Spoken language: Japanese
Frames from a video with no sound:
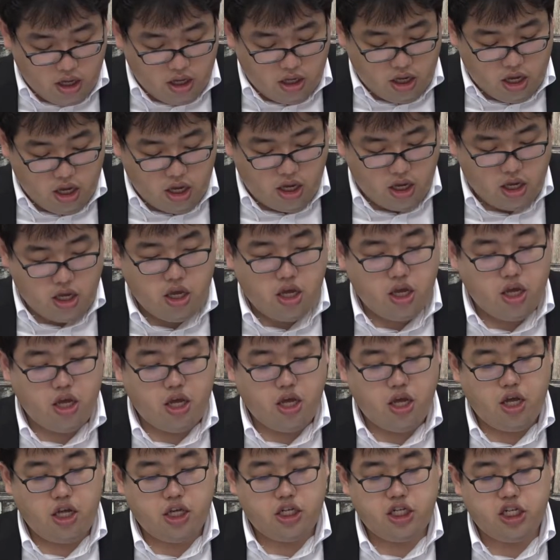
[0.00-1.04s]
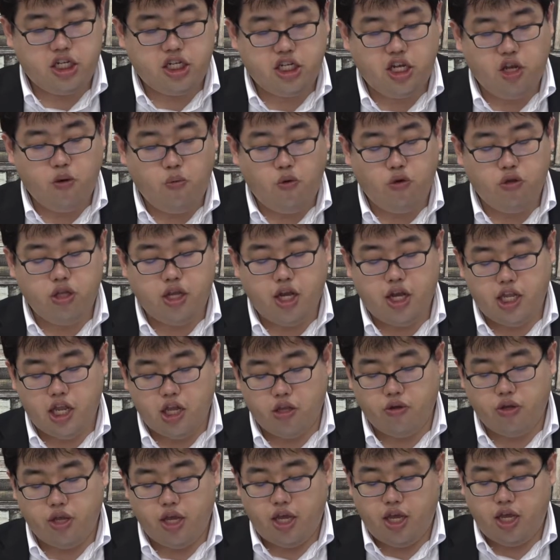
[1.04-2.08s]
で、知識問題
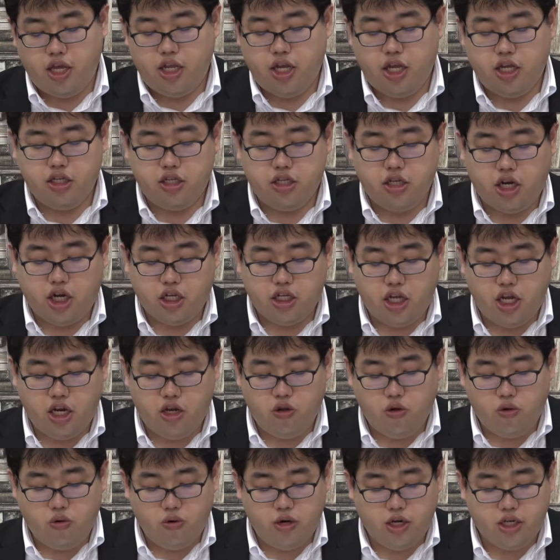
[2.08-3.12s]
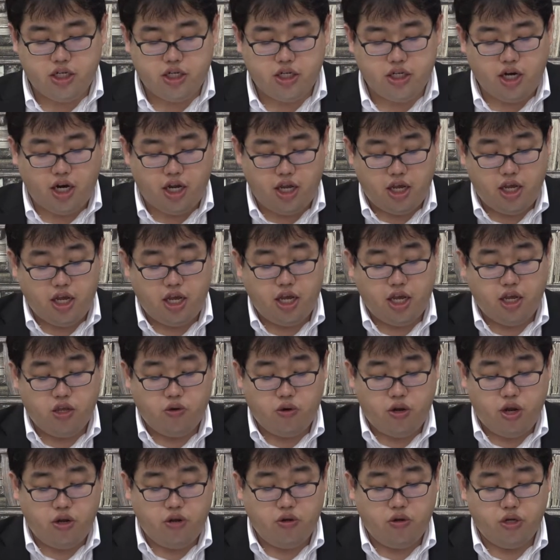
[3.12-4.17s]
などで点数稼げるところはしっかり、取
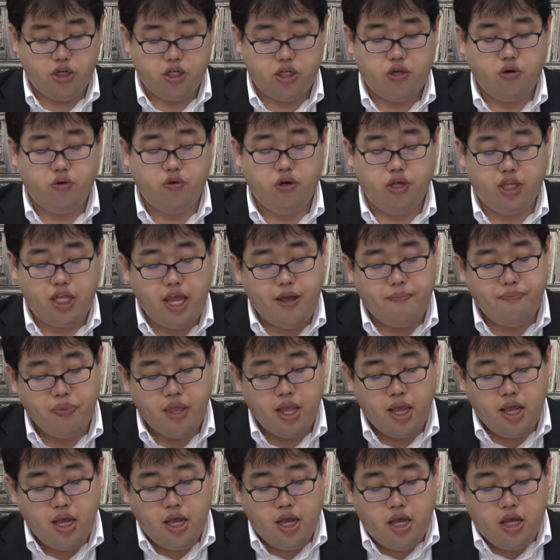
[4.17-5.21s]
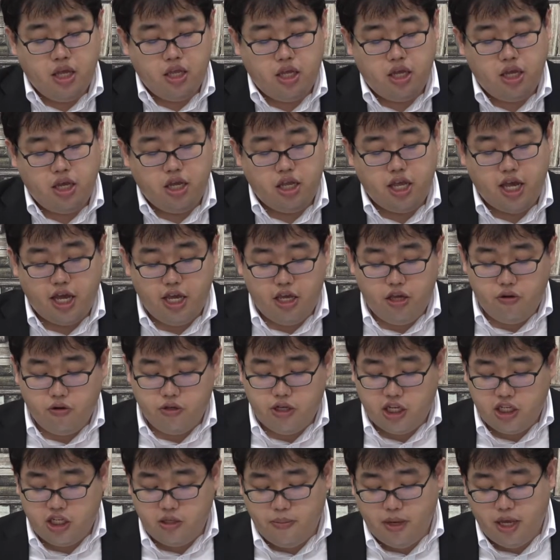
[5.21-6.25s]
れるようにしておいて、で、内容
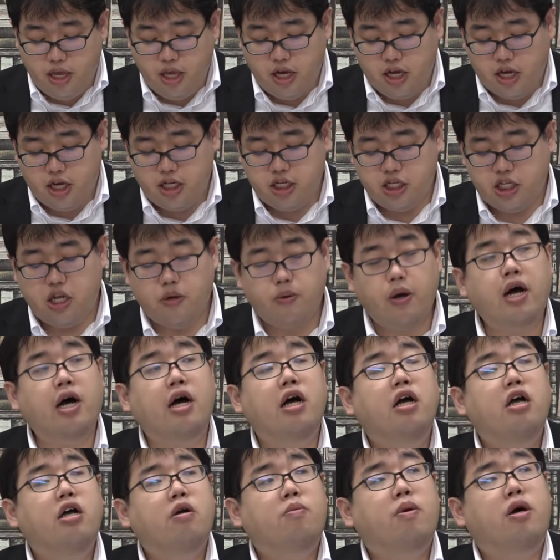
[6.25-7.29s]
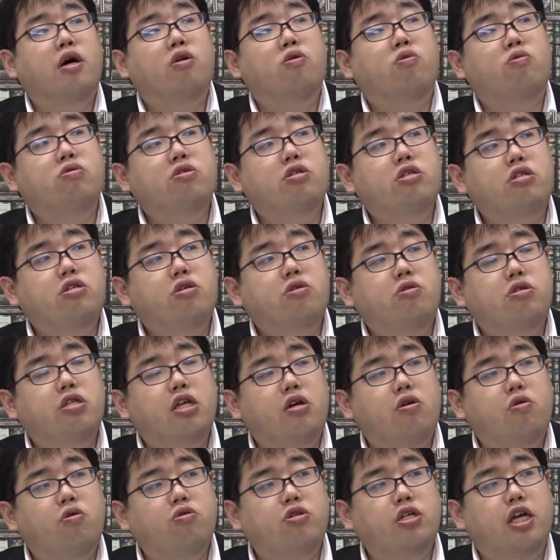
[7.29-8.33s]
説明に関しては、論述の
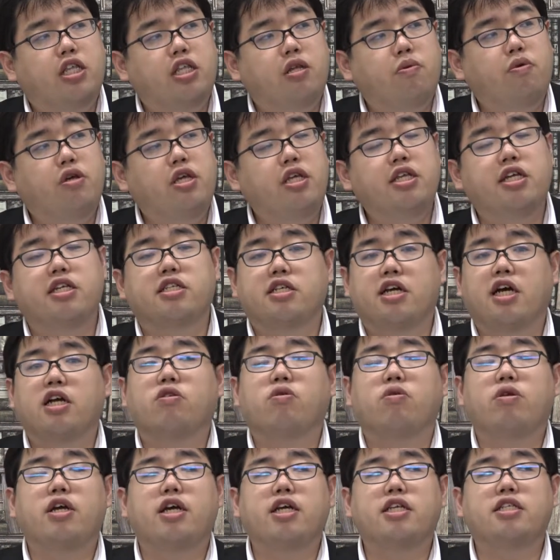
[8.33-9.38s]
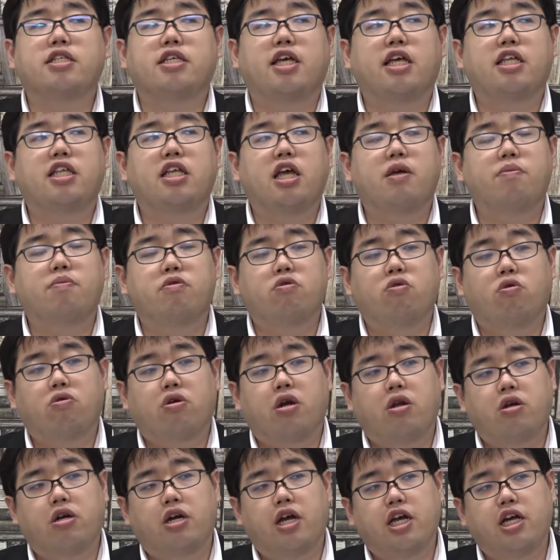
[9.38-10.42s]
参考書やってもいいんですが、とりあえず現代文読
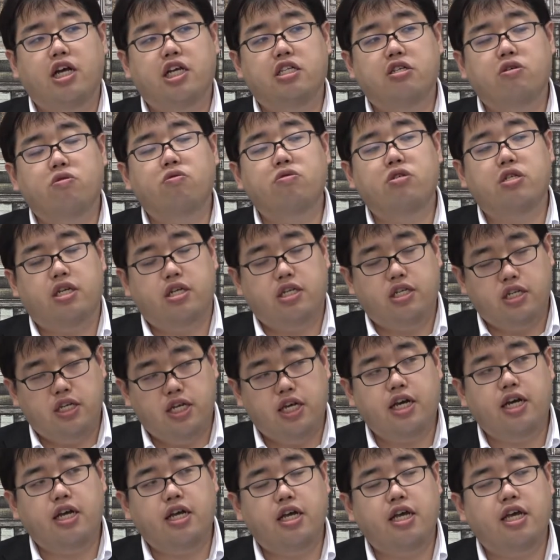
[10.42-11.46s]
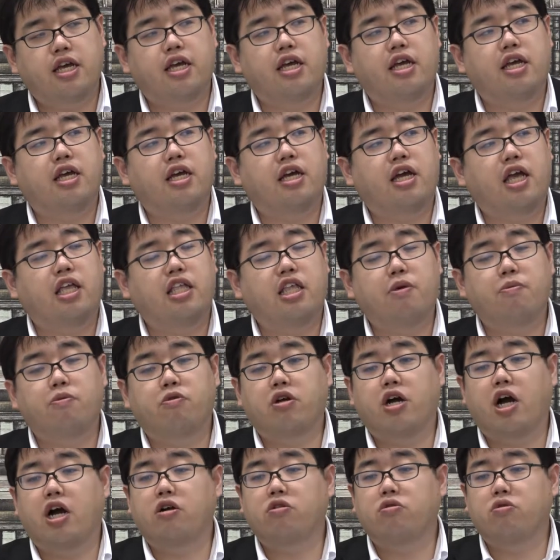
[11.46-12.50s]
解の開発講座や、現代文で
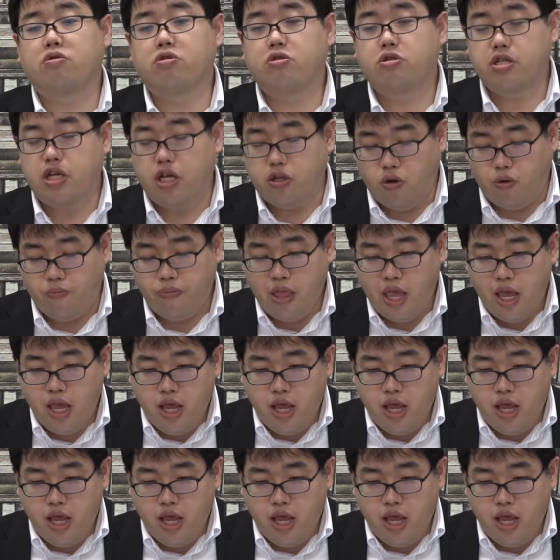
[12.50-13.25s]
格闘するなど、